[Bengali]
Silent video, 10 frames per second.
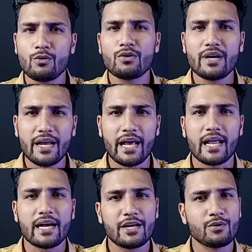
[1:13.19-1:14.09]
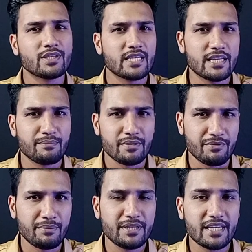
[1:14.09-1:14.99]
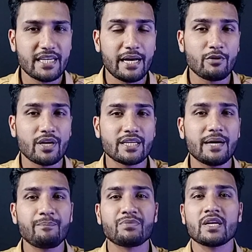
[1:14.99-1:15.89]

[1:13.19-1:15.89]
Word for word: কোন এলাকায় রয়েছে এই প্রিপেড মিটারটা এবং এটা